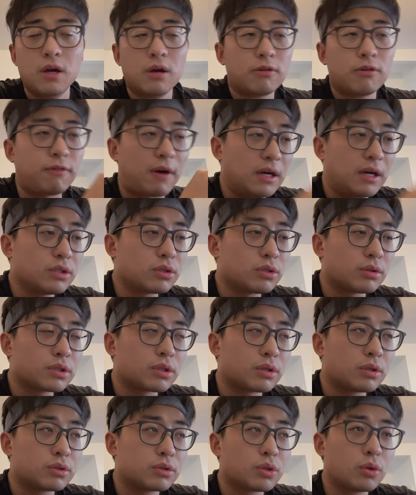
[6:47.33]
防守的
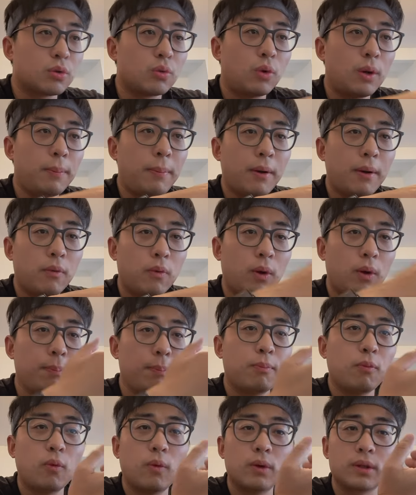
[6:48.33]
时候就我跑
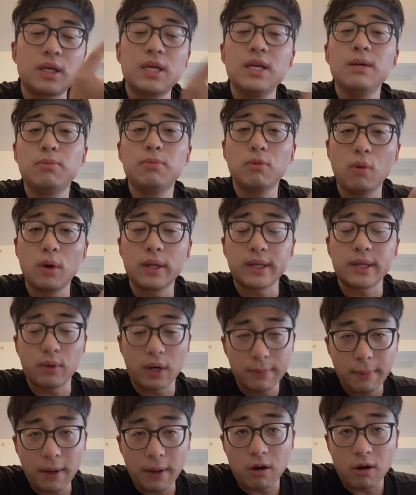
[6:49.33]
我我踢不过你，我
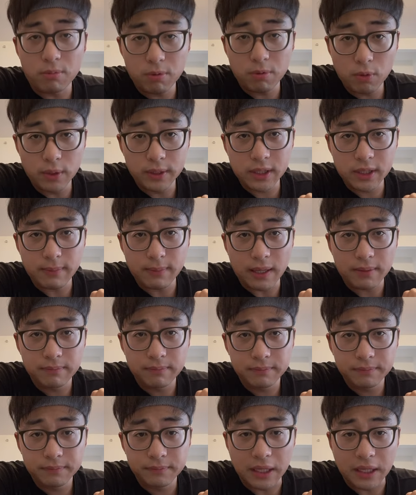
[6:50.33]
还跑不过你嘛。
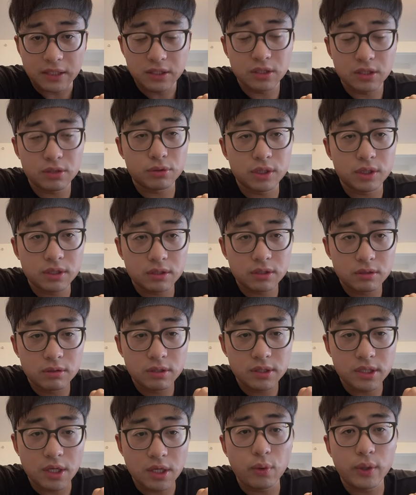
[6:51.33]
啊，这就是
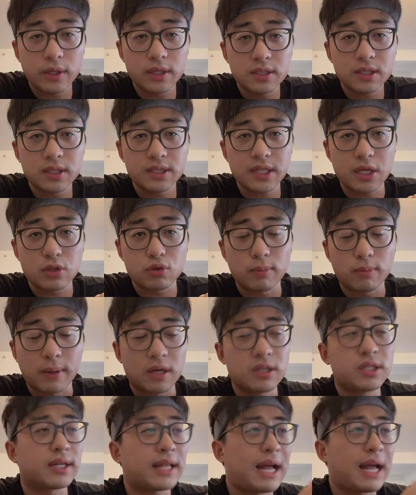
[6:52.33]
谢辉的这个战术嘛，
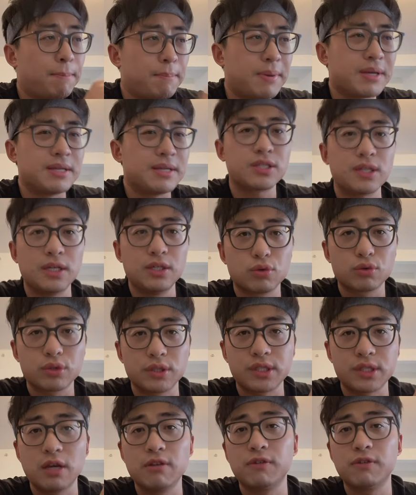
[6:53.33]
而且他本身就
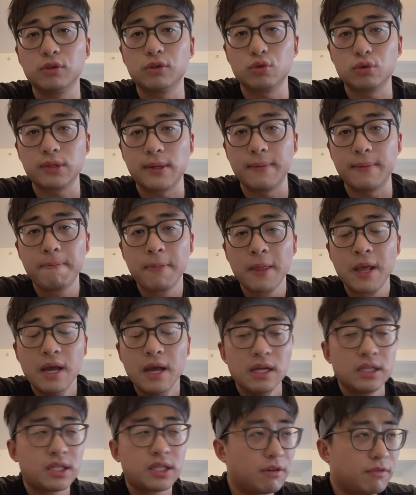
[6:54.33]
是前锋出身，
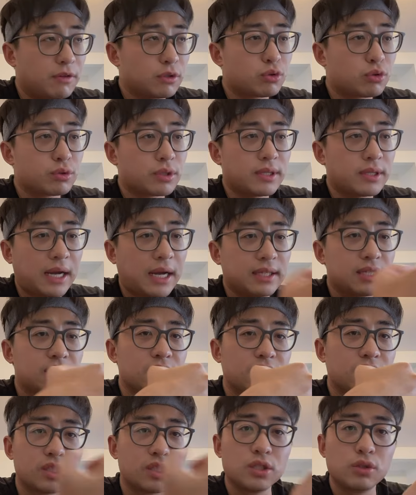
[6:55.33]
前锋出身他的
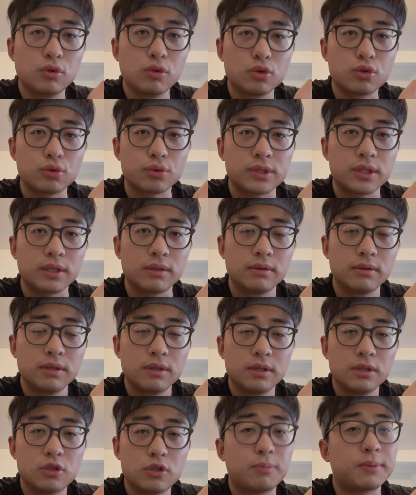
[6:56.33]
这个进攻属性
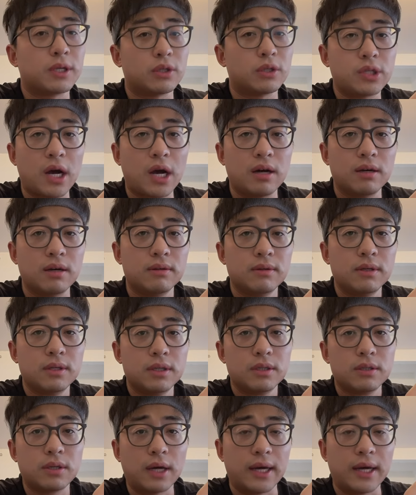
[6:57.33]
就比较强，
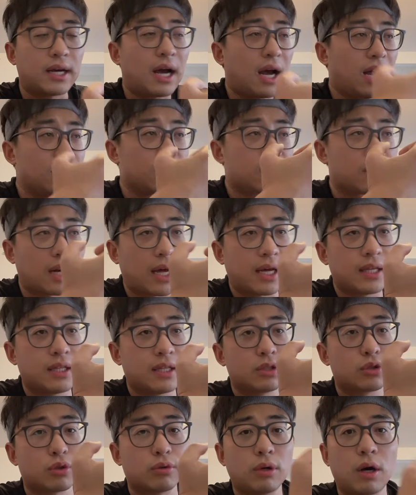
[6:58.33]
哎，看起来
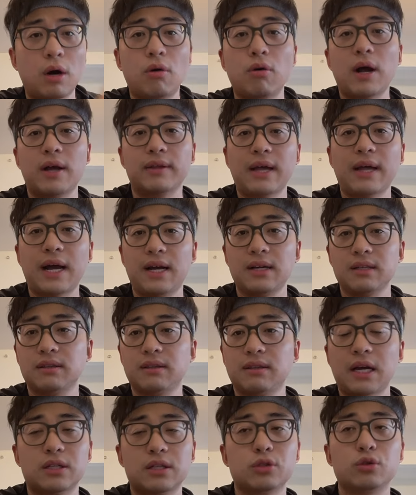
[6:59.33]
呢就好看，他
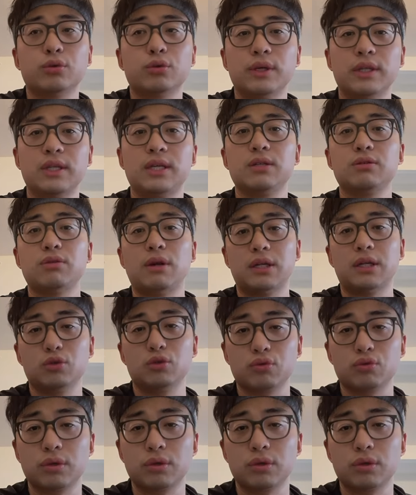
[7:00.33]
带的球队踢出来的足